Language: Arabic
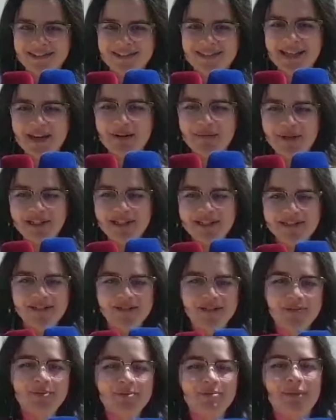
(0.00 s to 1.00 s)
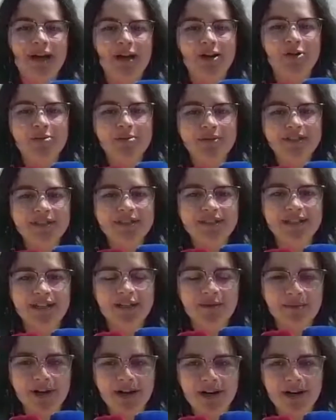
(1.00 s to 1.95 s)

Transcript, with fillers: السلام عليكم معكم نسرين